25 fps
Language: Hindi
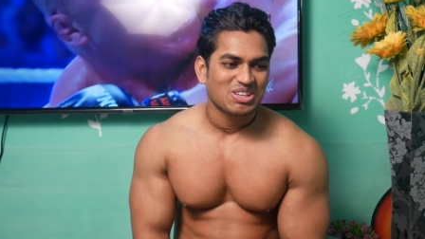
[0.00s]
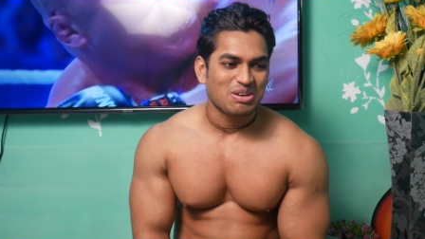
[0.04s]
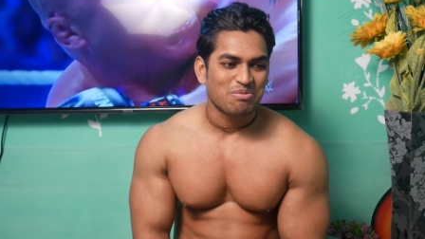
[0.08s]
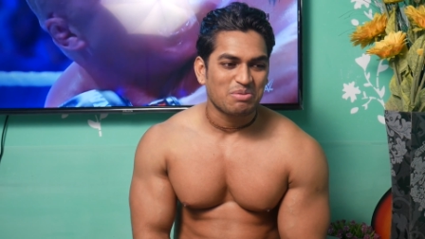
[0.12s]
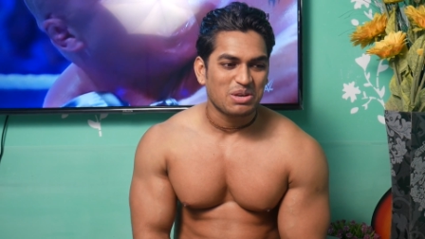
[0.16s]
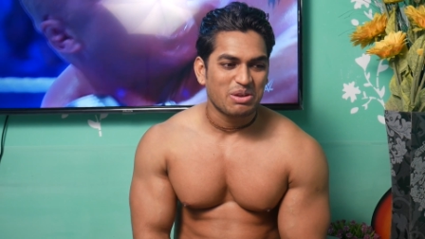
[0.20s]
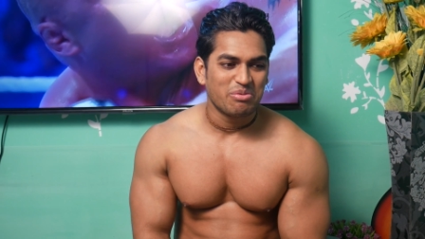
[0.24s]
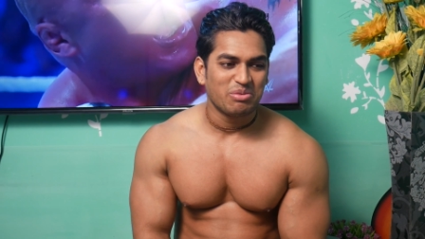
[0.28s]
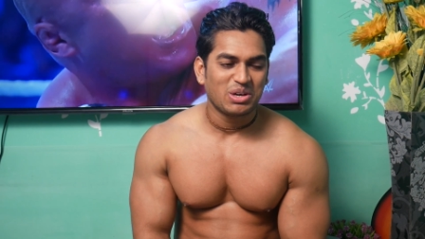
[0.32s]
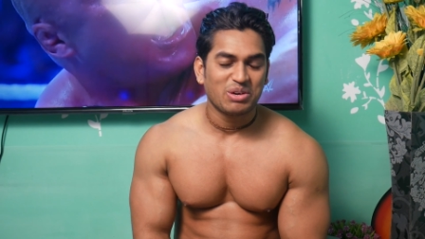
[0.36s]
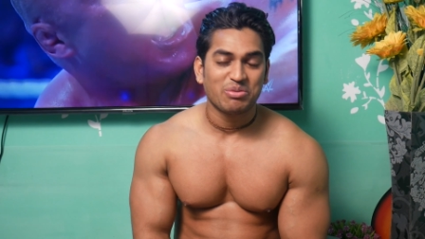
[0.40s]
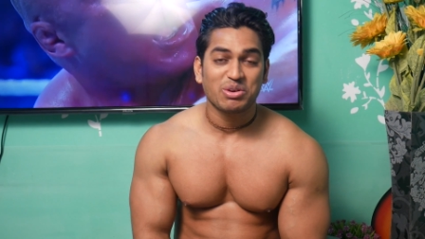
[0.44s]

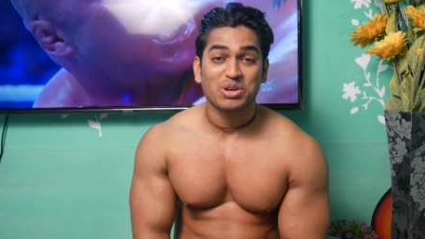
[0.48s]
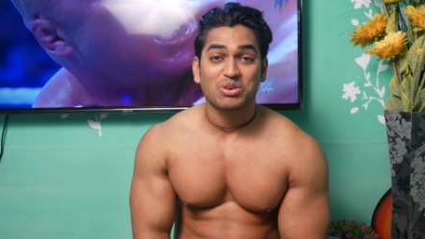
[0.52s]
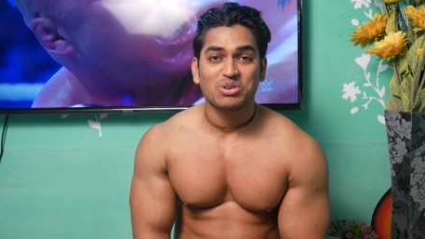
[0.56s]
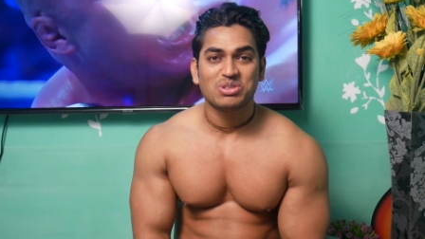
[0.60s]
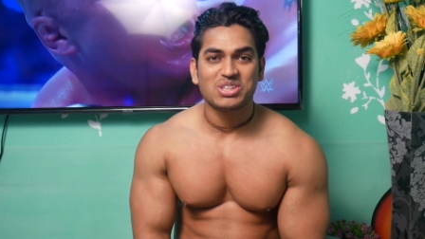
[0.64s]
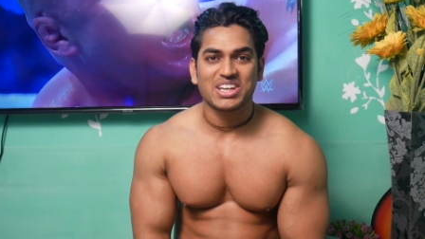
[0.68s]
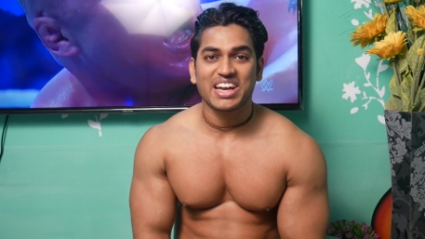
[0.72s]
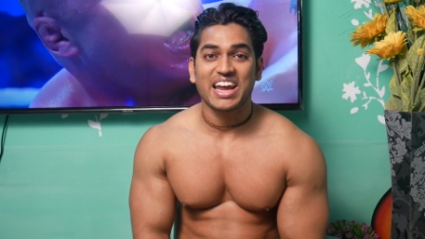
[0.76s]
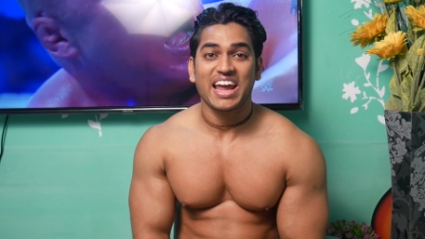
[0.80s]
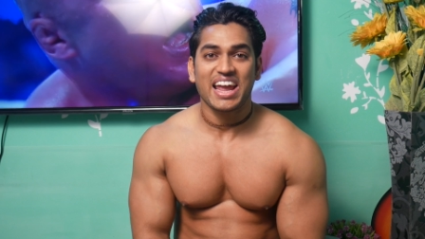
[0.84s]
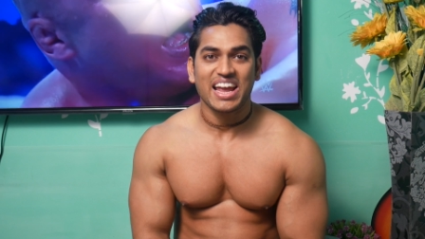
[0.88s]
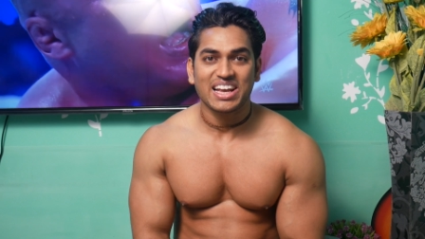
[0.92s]
सप्लीमेंट में
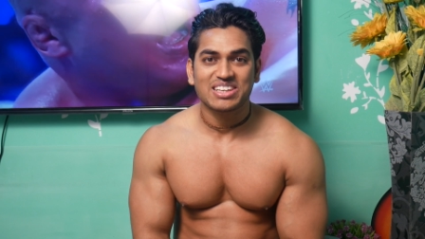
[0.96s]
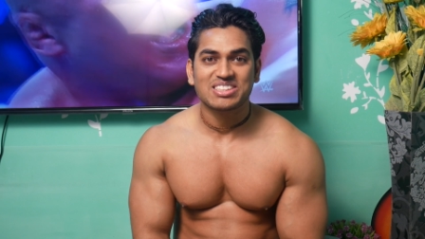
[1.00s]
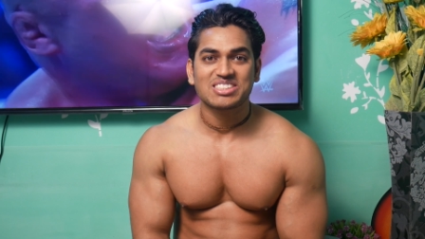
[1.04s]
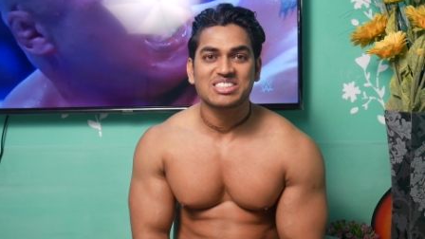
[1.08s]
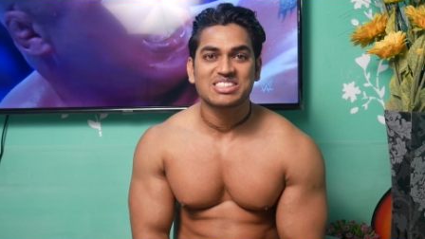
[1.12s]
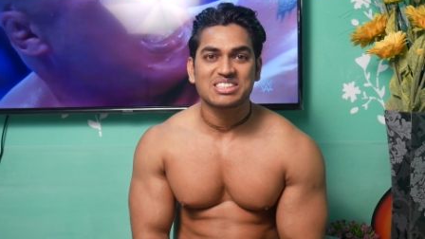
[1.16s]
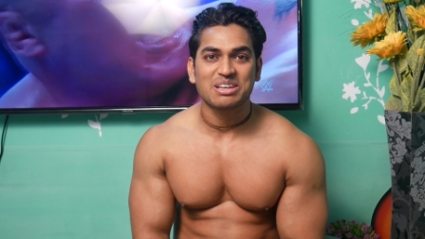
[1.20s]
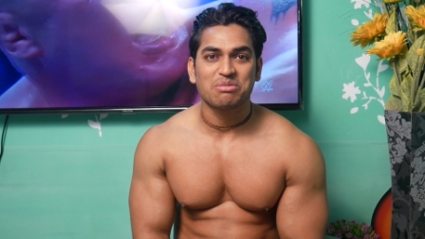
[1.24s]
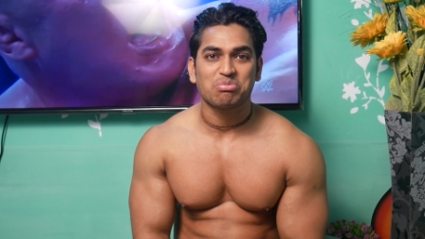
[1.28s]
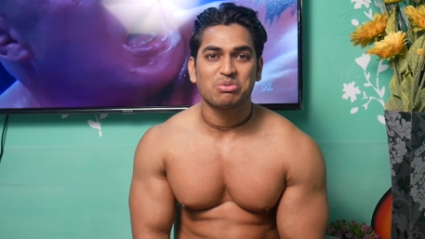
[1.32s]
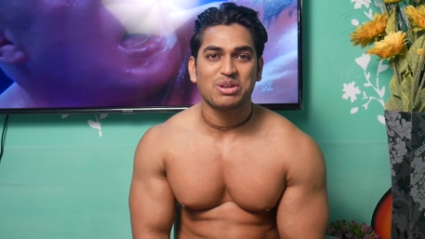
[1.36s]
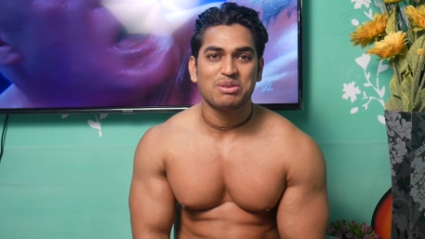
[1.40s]
कुछ ऐसे
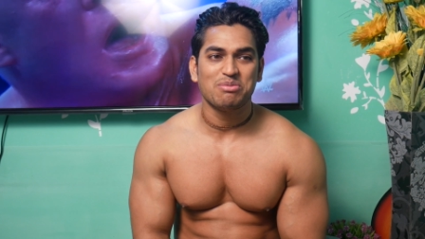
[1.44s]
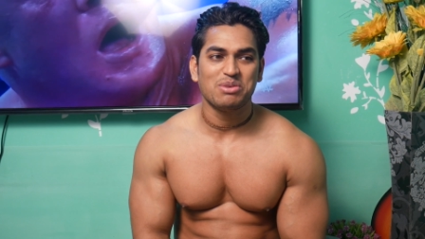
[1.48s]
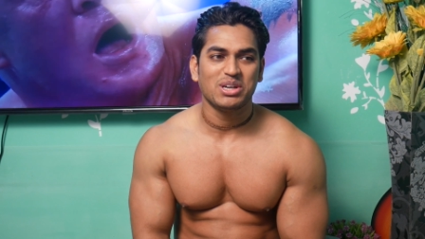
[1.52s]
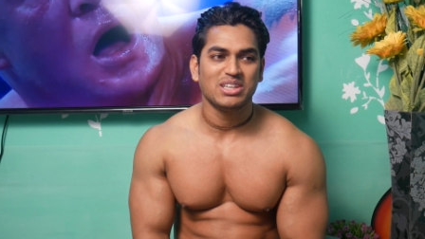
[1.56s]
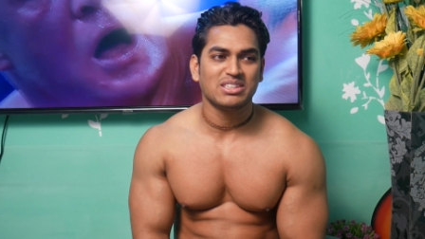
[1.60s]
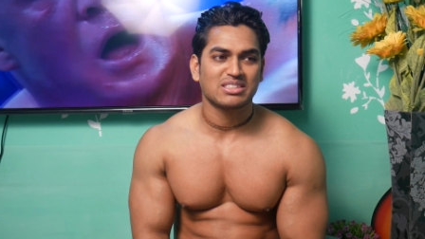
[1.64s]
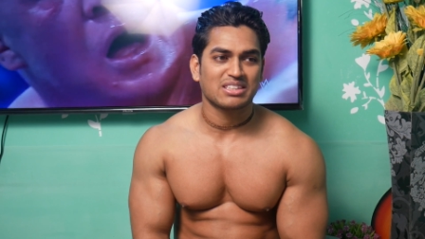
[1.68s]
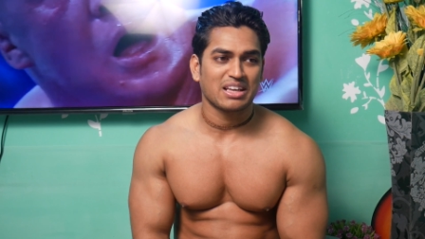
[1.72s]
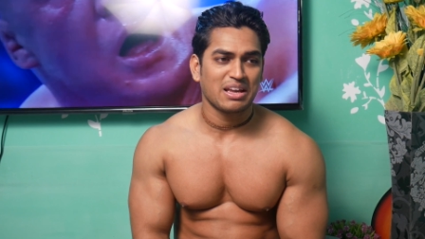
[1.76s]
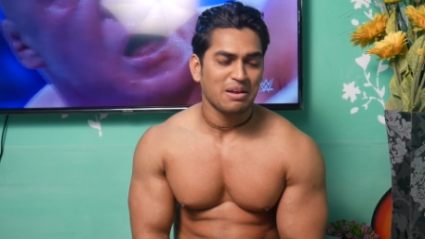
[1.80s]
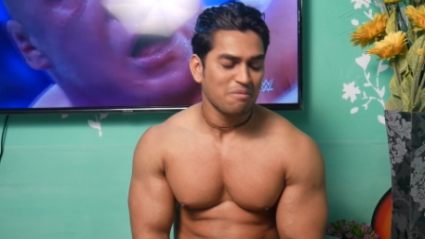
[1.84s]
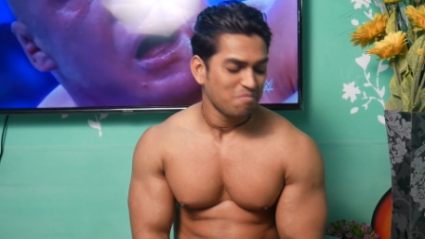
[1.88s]

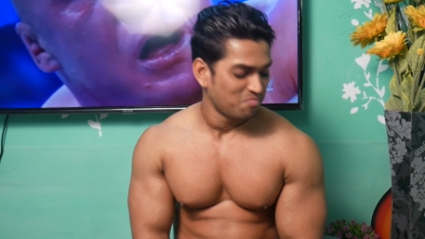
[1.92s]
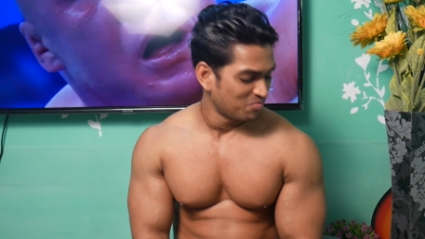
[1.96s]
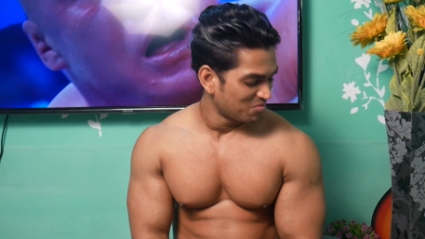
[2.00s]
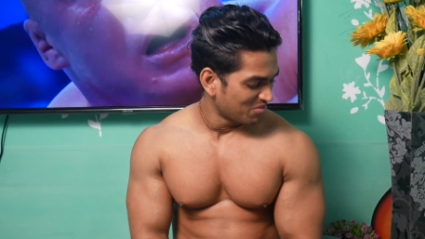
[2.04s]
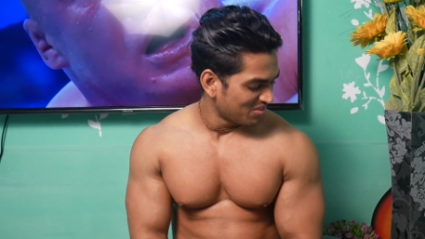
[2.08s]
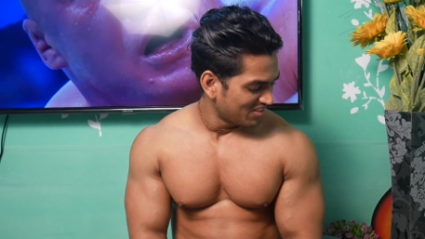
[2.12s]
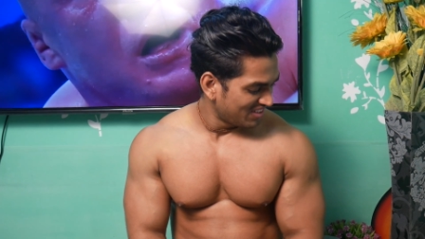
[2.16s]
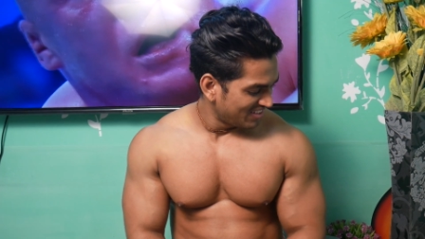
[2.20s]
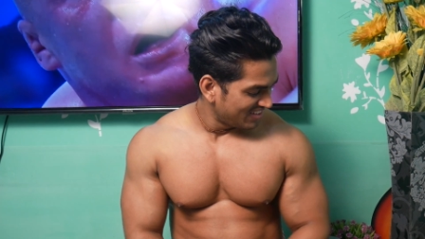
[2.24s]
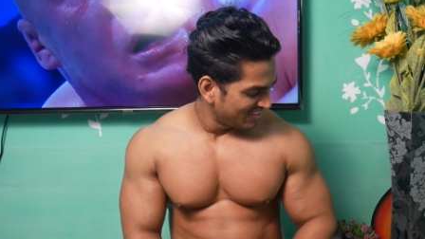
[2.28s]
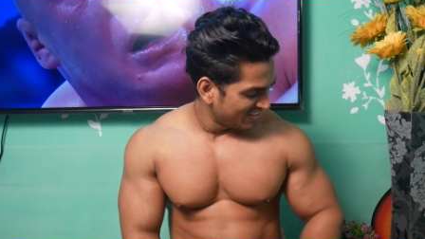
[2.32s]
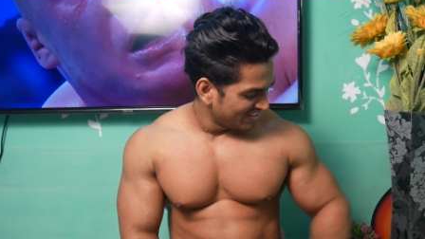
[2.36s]
सप्लीमेंट्स हैं
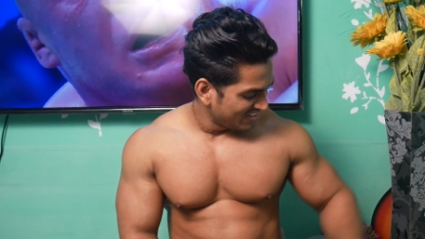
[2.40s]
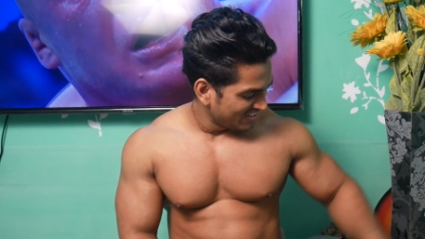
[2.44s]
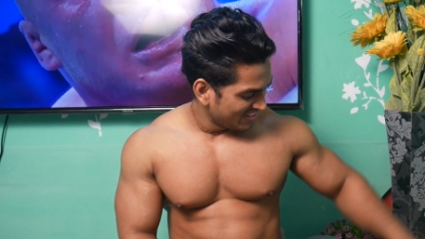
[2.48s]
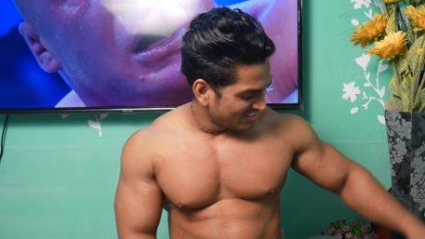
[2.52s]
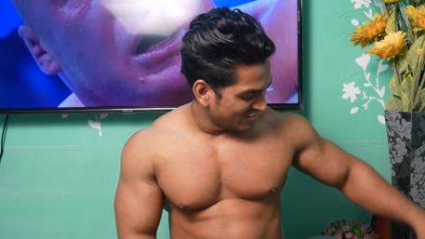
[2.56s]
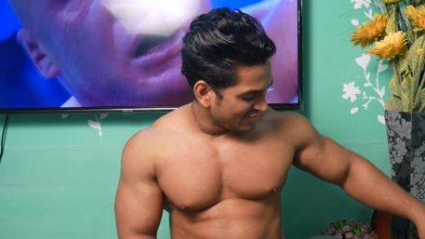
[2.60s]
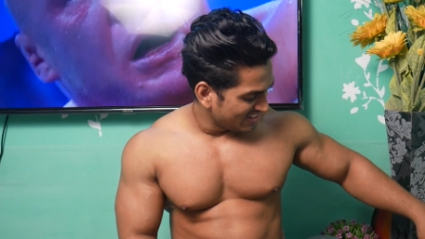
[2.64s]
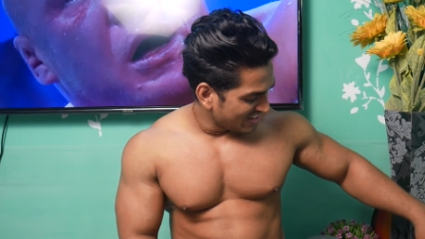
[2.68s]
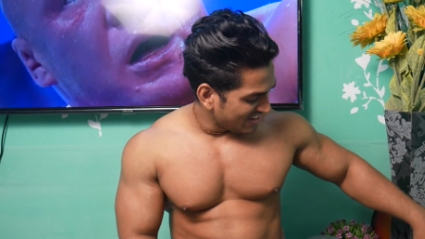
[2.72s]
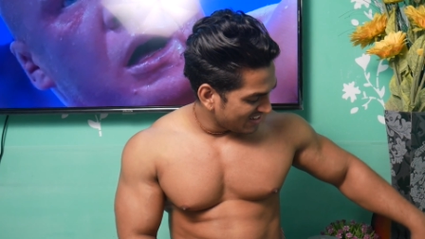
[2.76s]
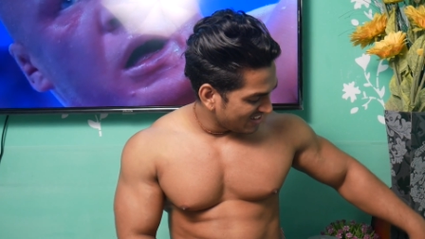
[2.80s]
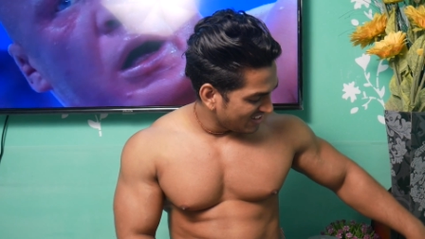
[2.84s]

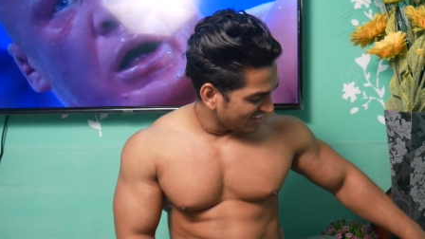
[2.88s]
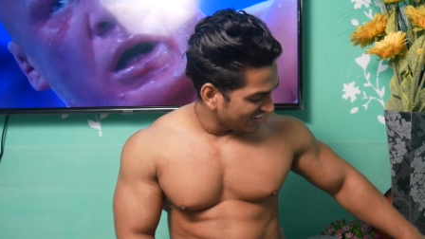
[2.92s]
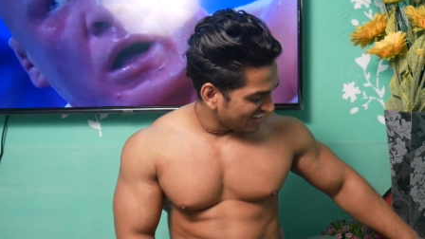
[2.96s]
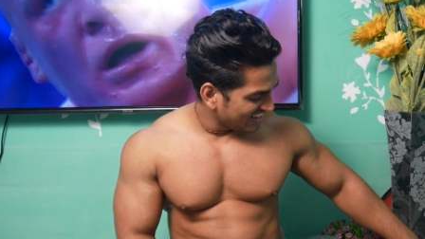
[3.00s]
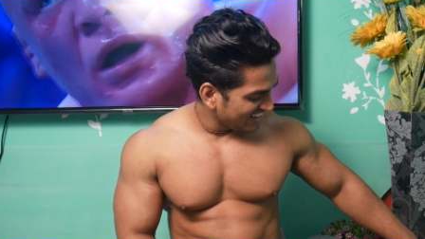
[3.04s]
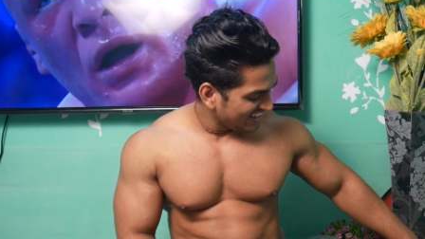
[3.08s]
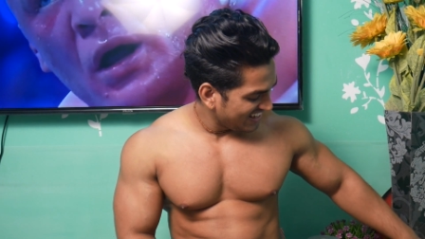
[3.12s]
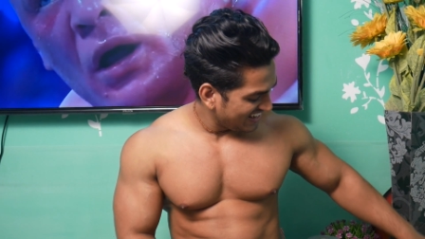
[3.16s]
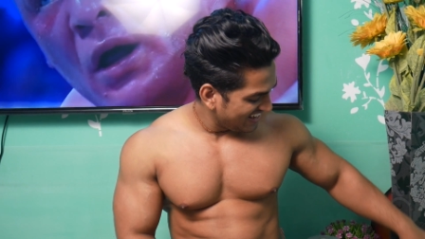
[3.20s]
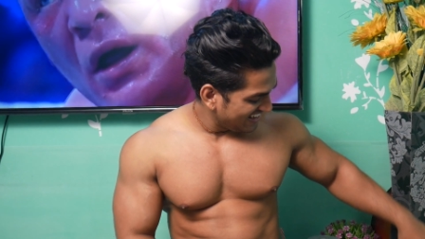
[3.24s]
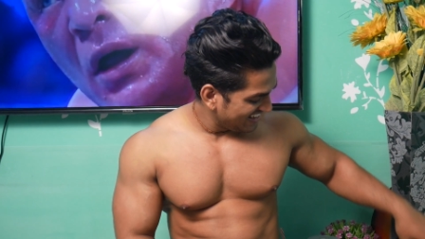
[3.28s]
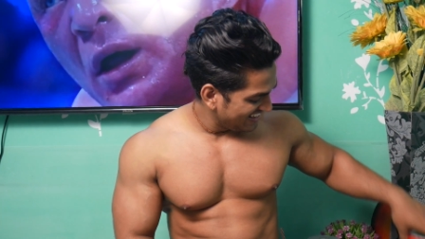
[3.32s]
जैसे
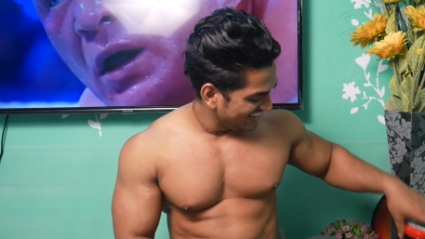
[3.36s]
कि